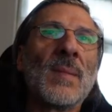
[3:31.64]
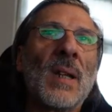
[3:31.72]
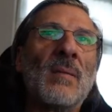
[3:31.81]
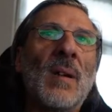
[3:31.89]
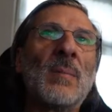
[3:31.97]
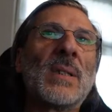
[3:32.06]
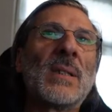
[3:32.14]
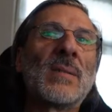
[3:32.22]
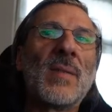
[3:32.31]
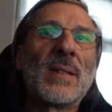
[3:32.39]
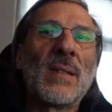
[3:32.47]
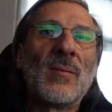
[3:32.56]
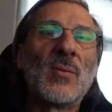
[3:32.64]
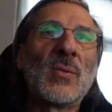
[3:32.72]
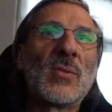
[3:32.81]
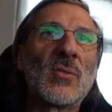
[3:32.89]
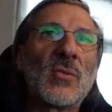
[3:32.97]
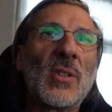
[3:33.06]
war mir das Wetter wohl
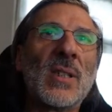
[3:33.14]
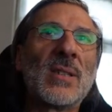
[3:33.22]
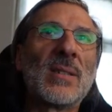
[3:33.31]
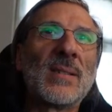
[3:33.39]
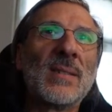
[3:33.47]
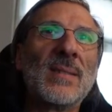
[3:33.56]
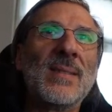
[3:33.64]
zu schlecht.